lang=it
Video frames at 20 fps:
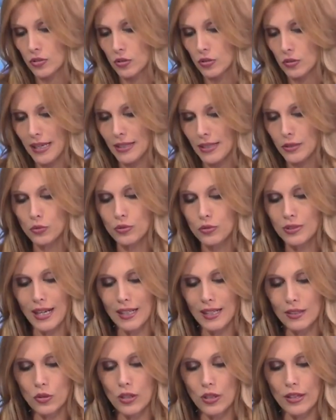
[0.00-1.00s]
cioè insomma
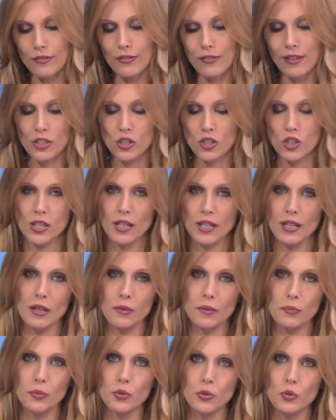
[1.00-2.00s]
aiutando sì. le fasce allora,
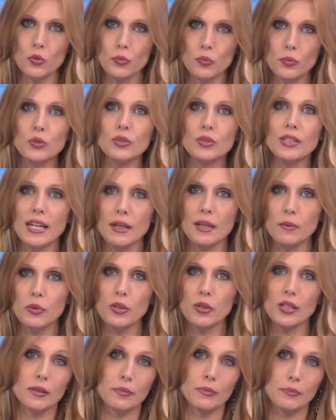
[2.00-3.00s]
il governo più, più è deboli.
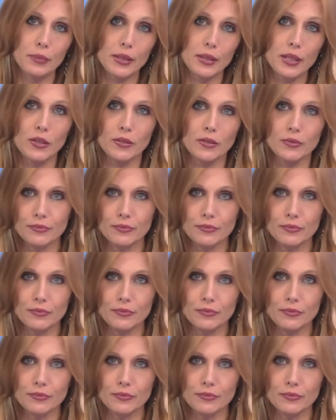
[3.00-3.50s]
Sicuramente però...